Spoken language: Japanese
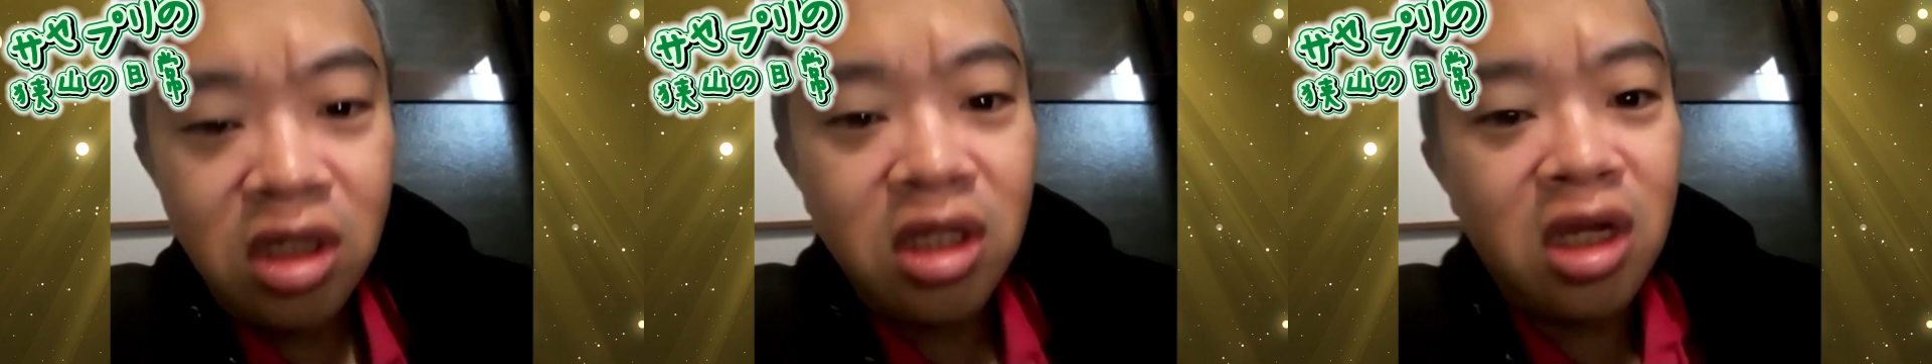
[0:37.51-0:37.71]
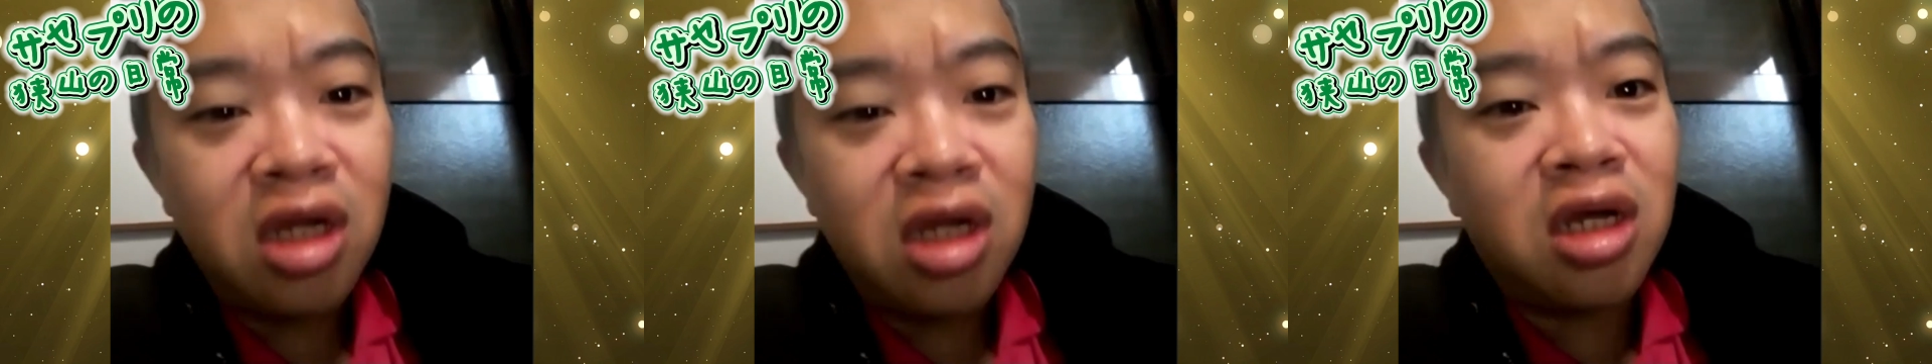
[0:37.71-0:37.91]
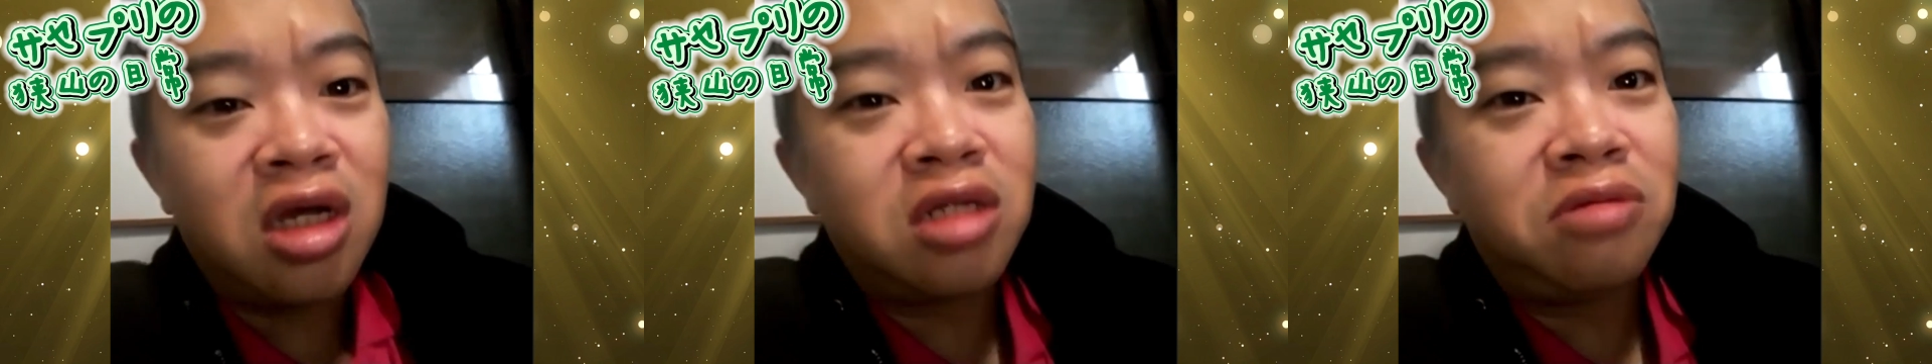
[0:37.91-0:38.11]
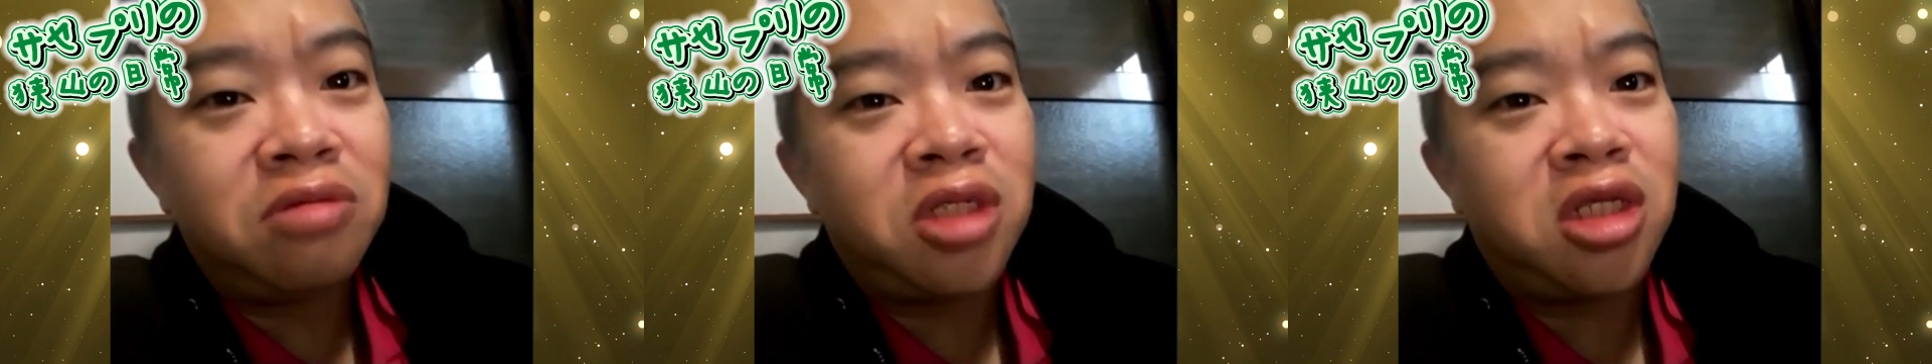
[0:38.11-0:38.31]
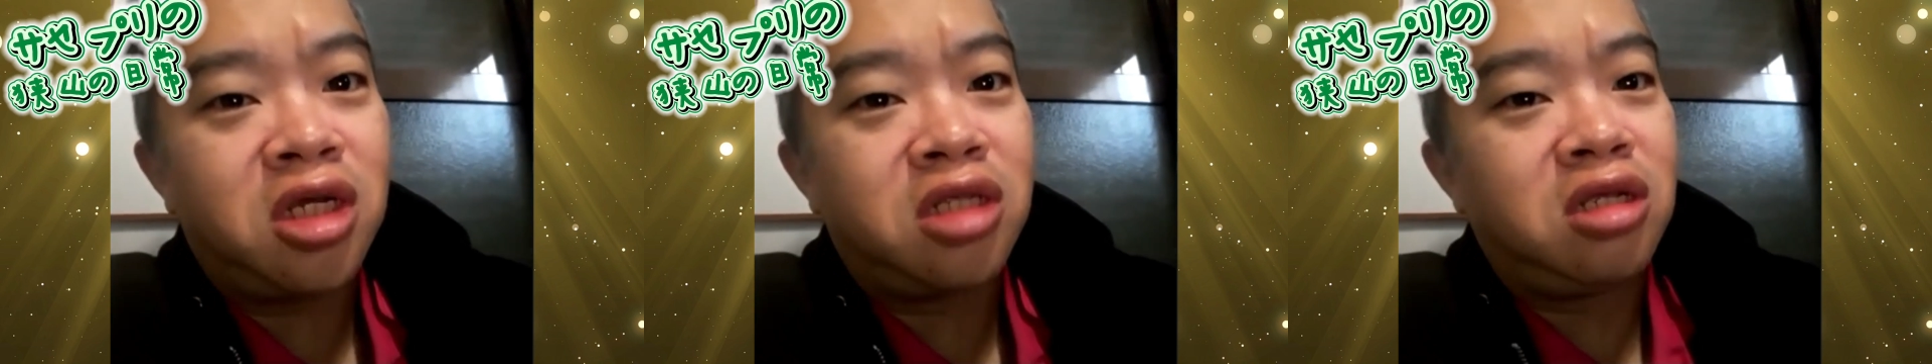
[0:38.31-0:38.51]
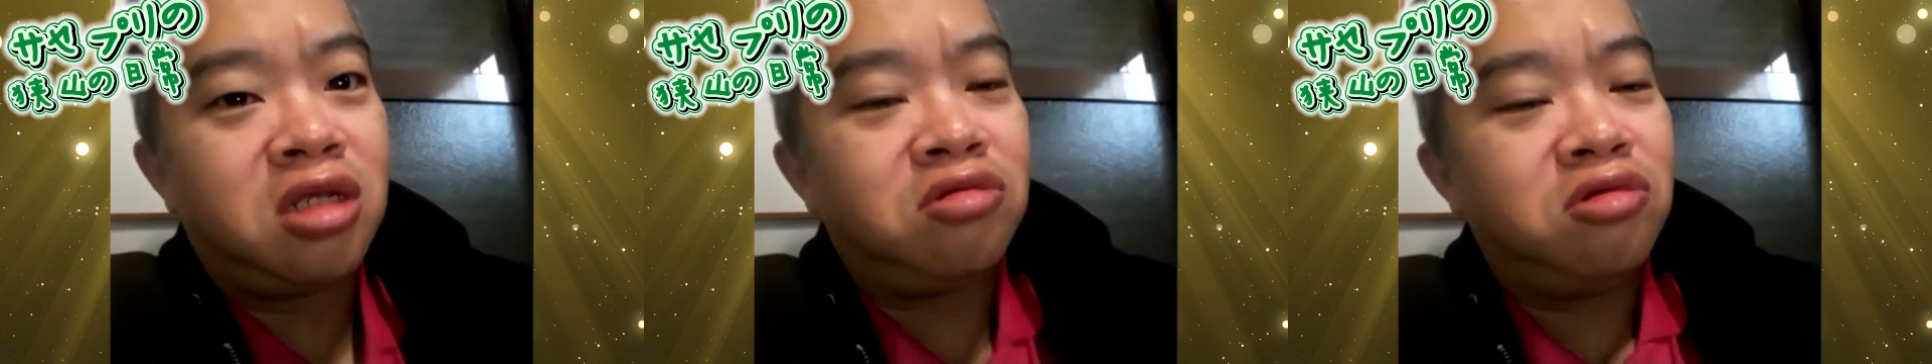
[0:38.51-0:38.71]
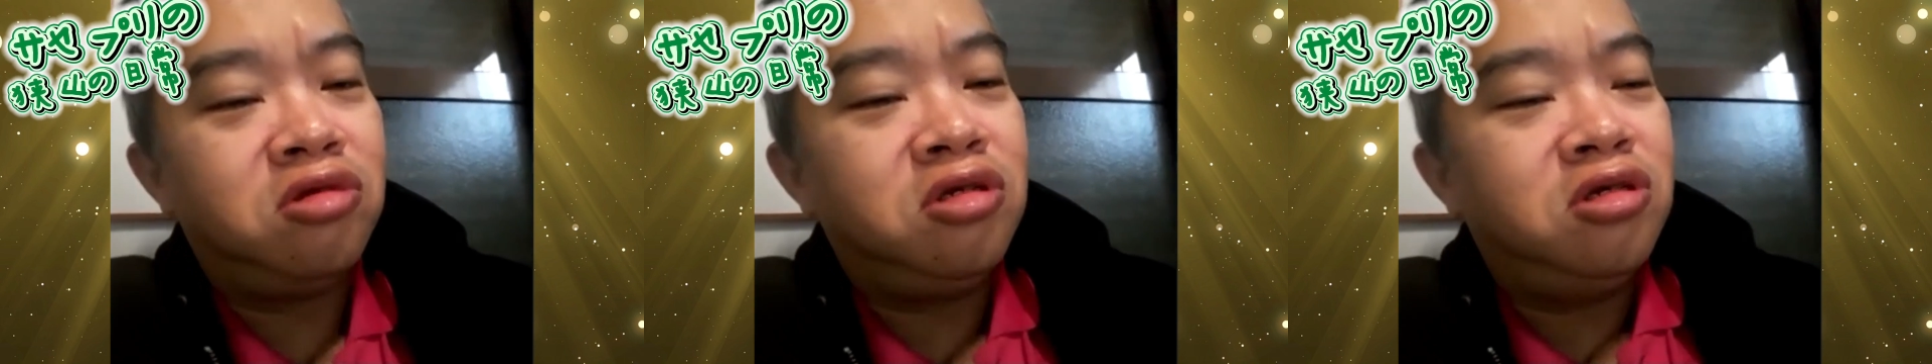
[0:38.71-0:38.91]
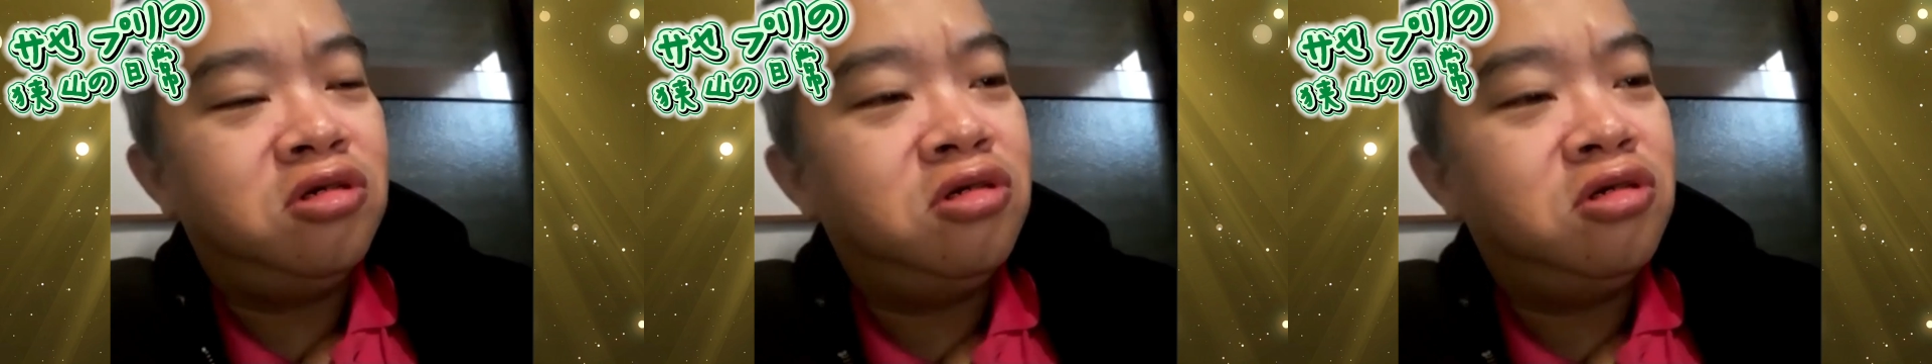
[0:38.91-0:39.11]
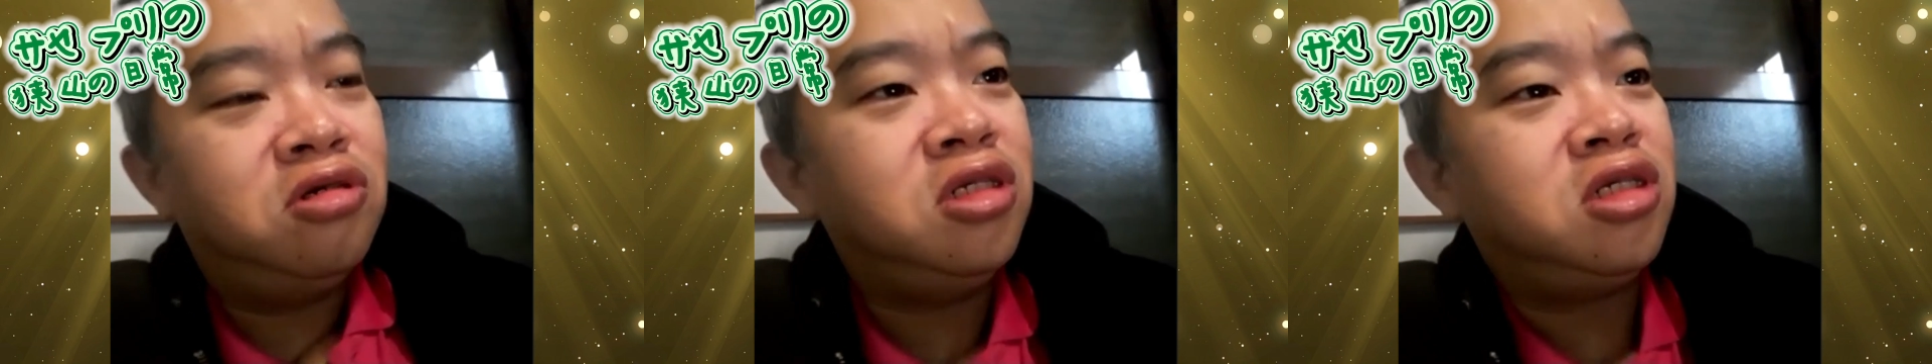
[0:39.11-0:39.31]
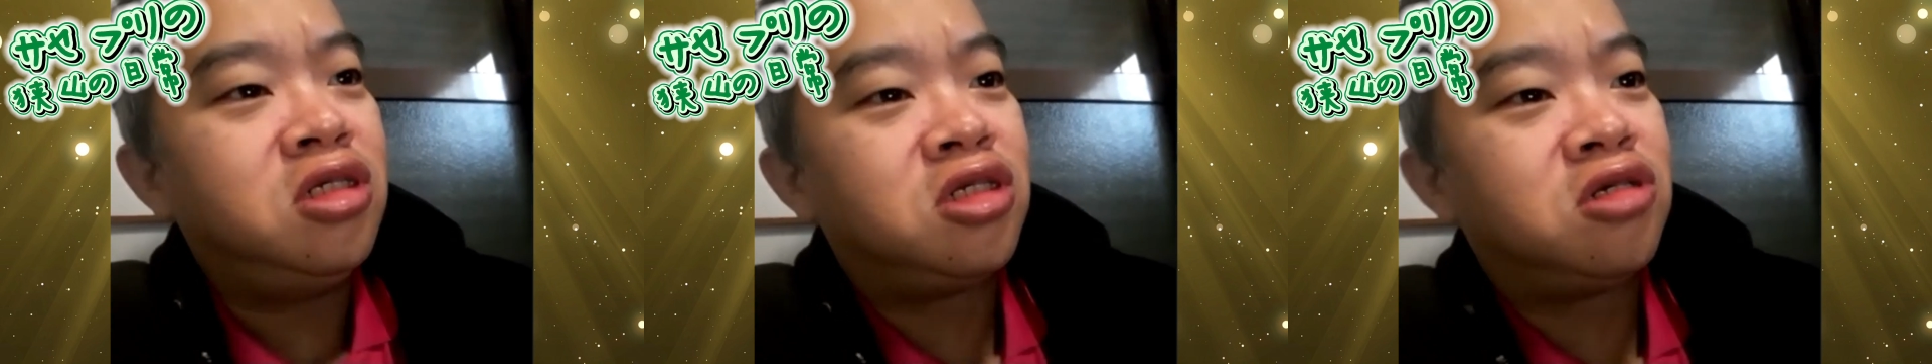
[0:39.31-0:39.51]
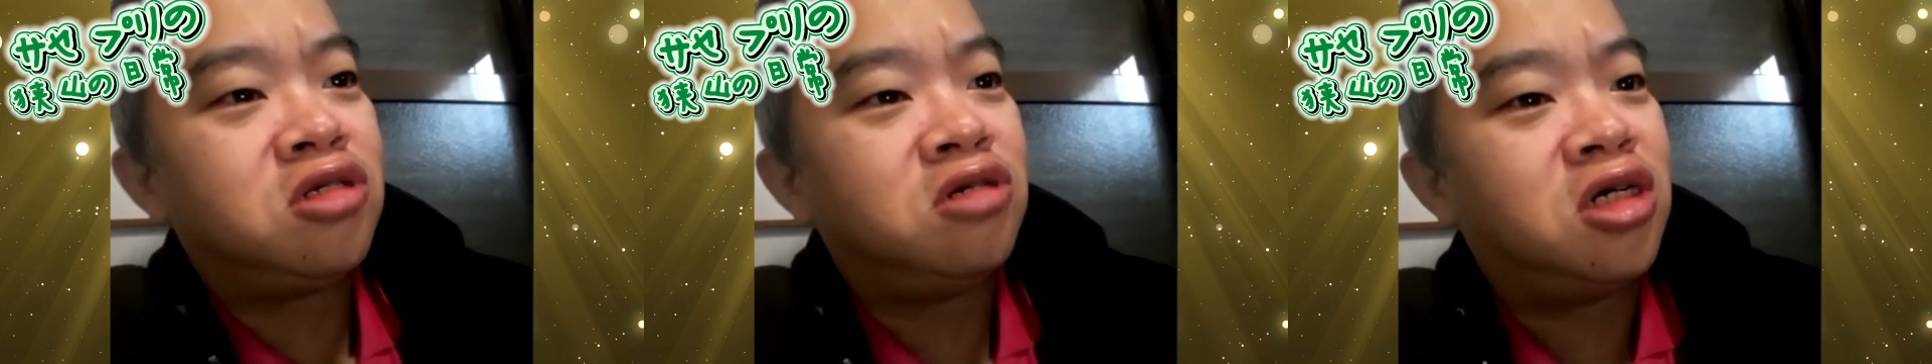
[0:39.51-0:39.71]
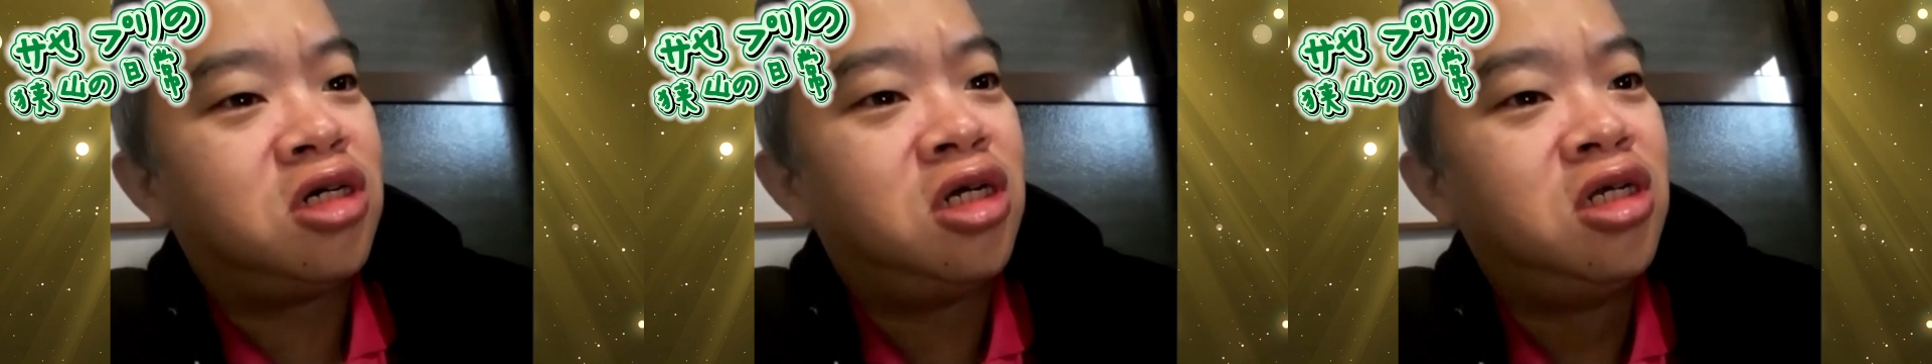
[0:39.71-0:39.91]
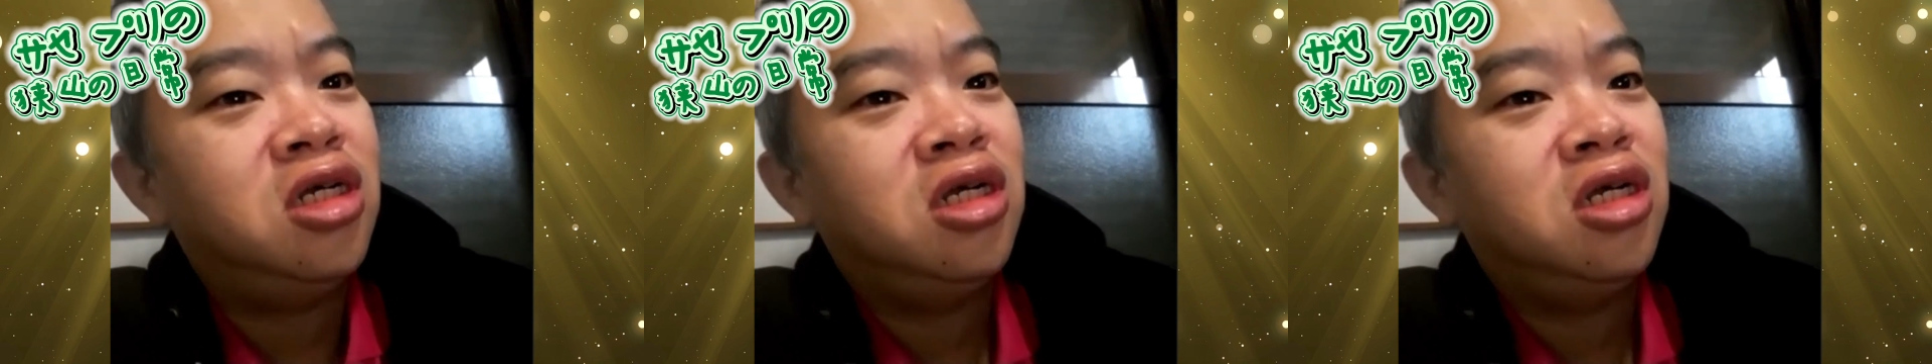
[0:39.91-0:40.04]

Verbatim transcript: なんか初めて会ったという印象が